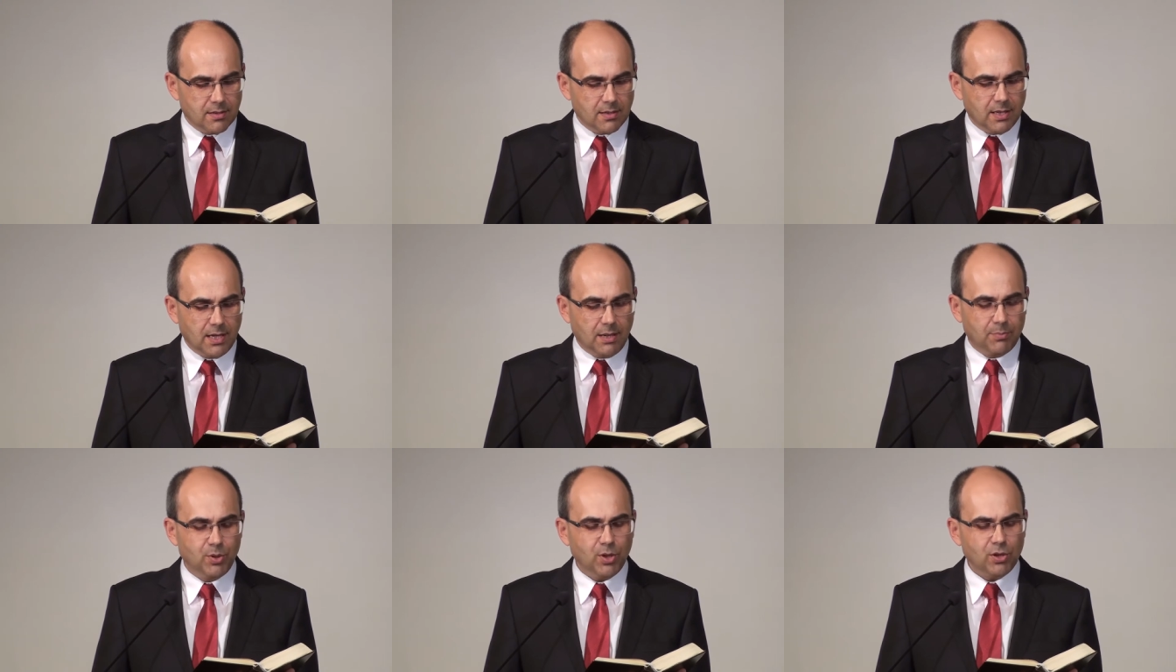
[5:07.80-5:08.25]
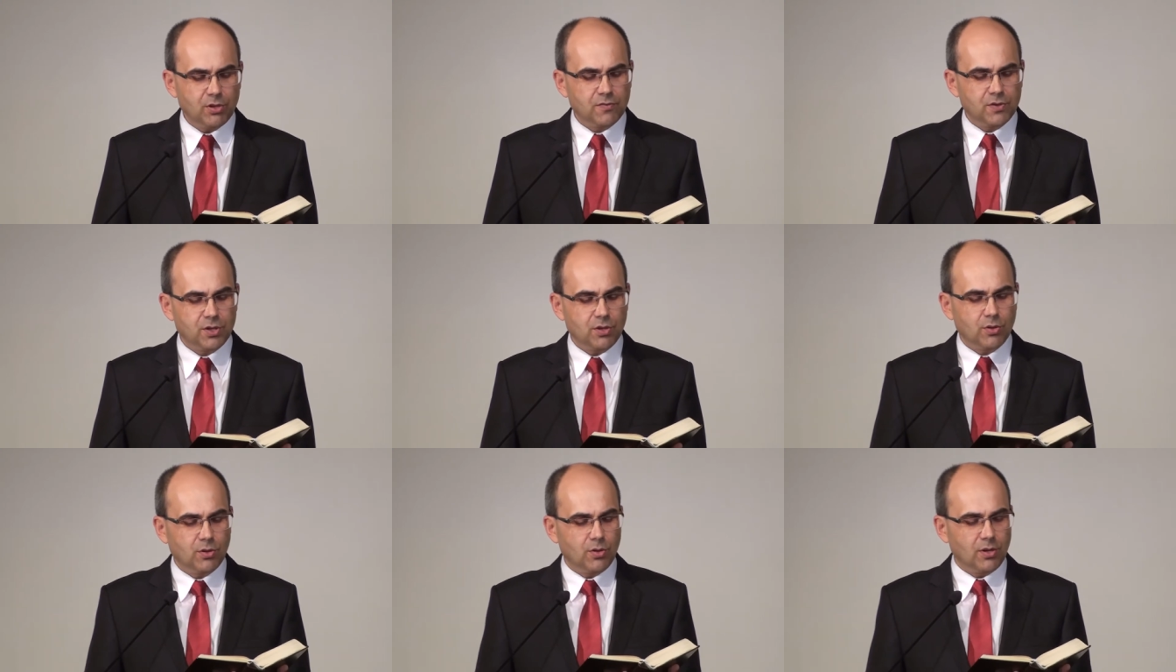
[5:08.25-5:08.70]
A Piotr
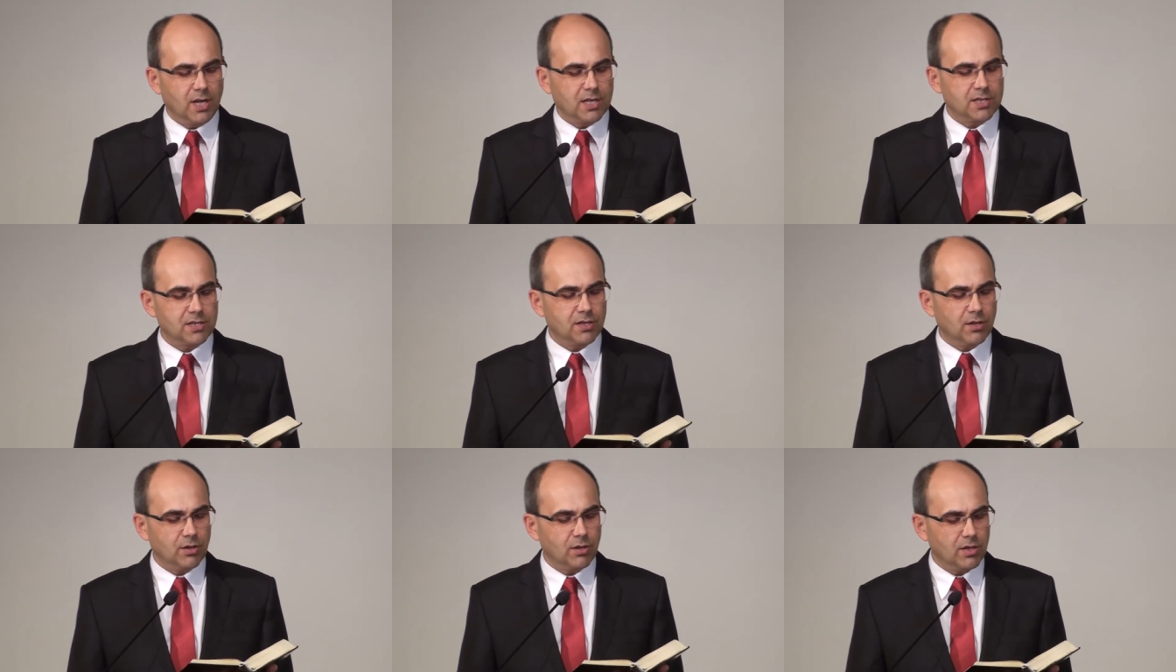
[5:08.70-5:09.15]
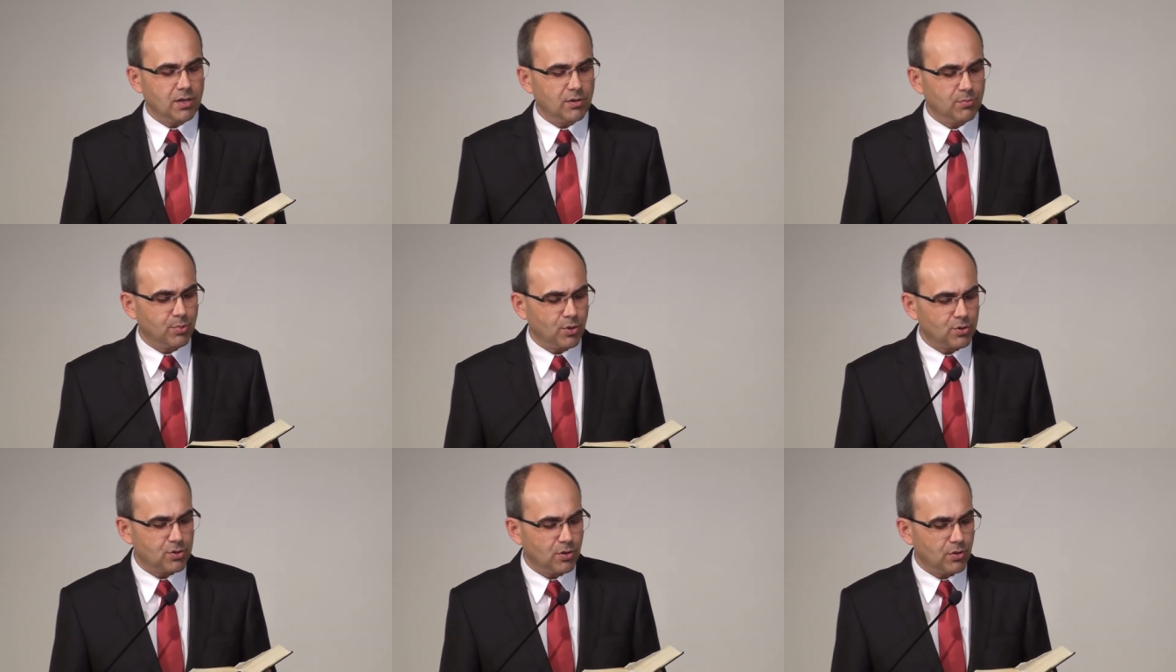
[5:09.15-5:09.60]
wziął go na stronę,
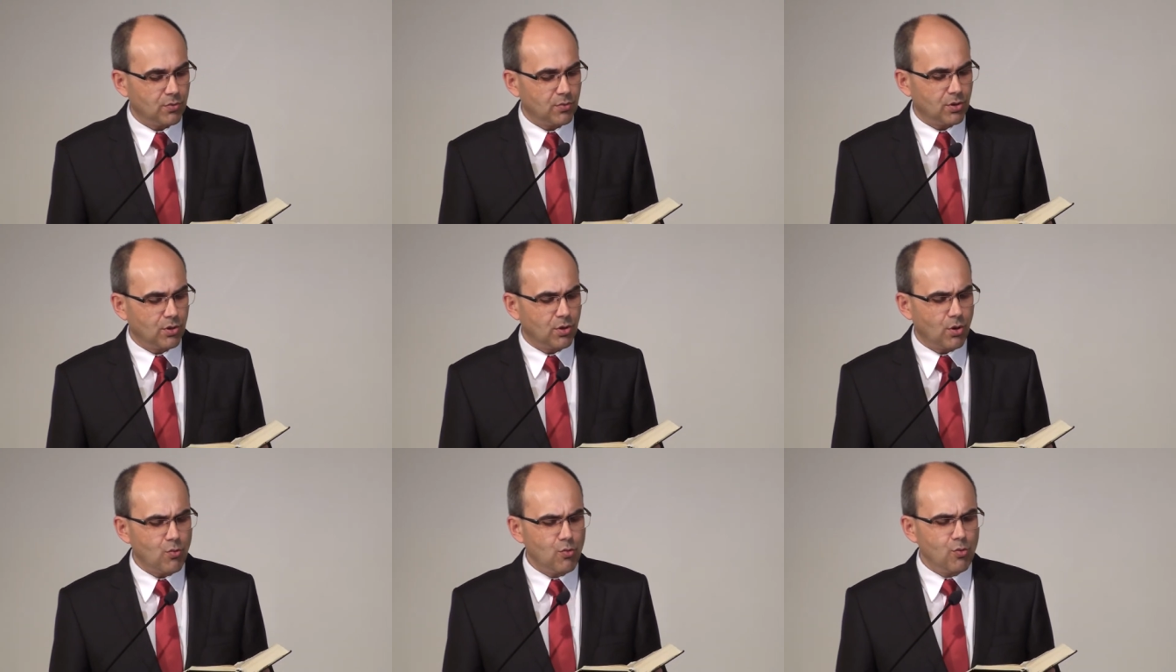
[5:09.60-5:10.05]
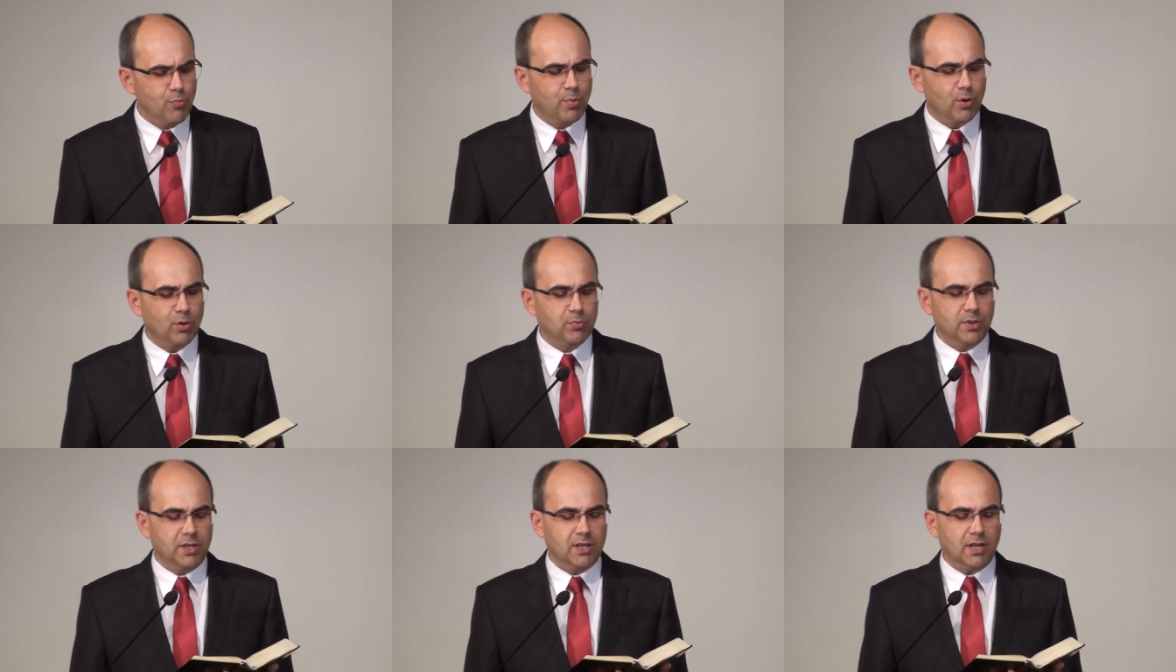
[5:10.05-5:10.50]
począł go
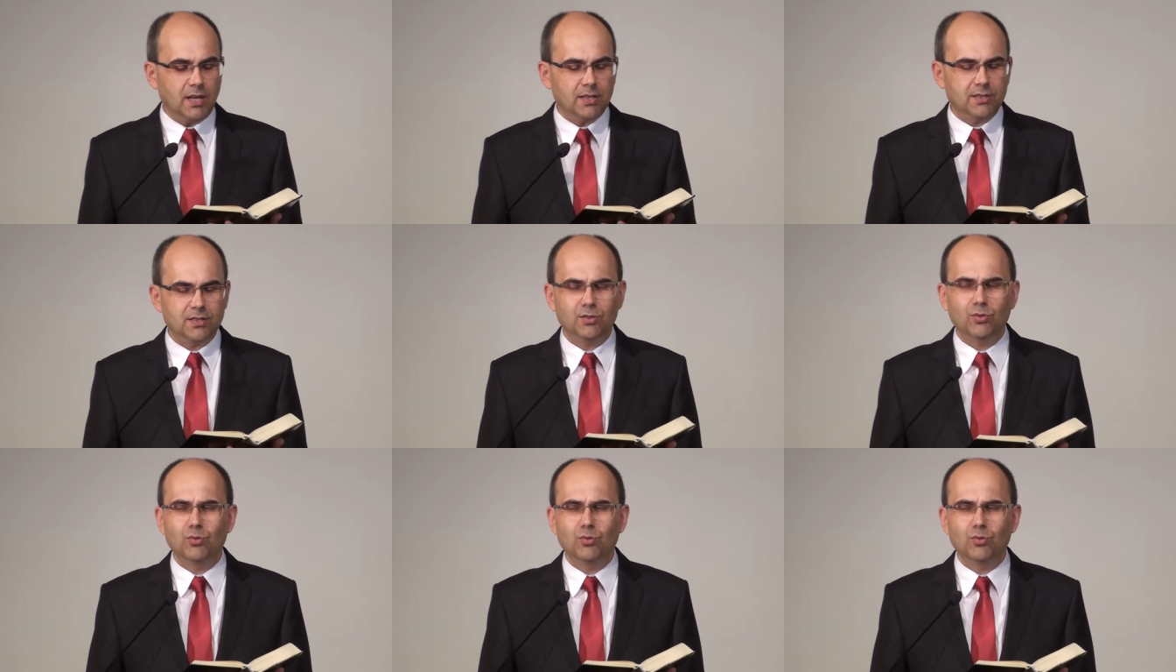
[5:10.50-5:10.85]
upominać,